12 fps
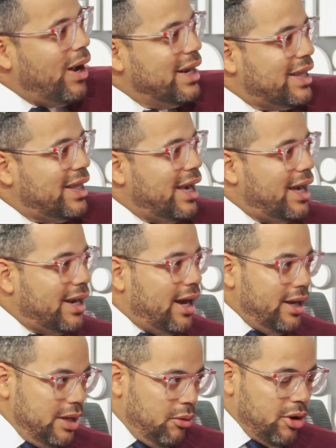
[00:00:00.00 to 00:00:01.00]

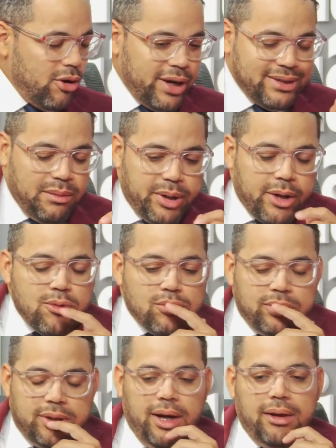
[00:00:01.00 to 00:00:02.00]
Cualquiera, y voy con esa
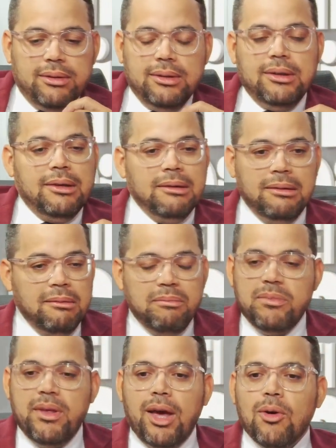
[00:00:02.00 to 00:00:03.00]
pregunta,
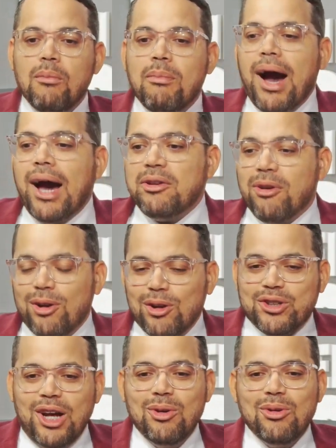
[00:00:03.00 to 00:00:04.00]
en un barrio que
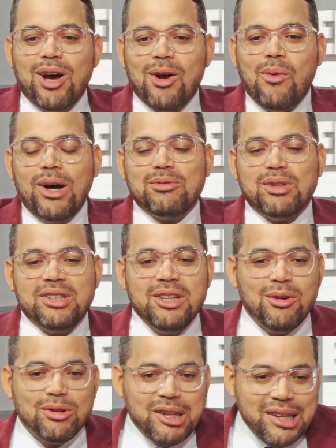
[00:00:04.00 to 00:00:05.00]
lo saludan 4 y
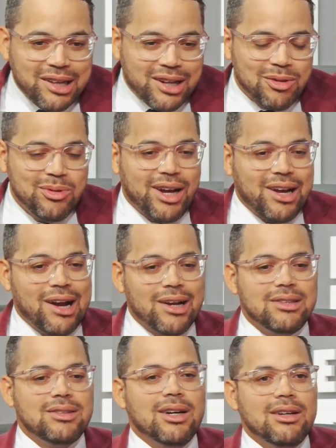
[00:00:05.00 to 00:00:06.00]
5 tigres de una
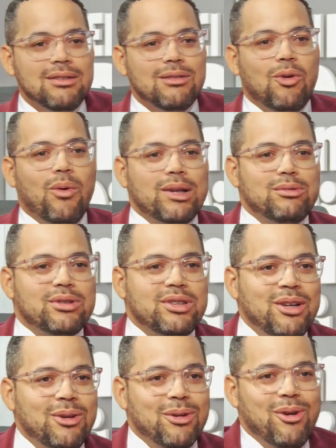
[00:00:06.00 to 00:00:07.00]
cancha, 4 y
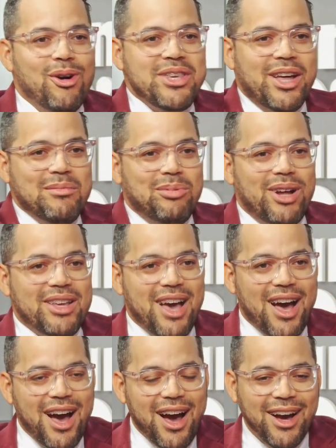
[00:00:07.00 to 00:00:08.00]
5 doñas de por
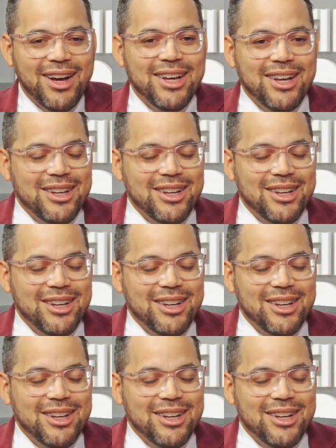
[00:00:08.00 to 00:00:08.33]
allá,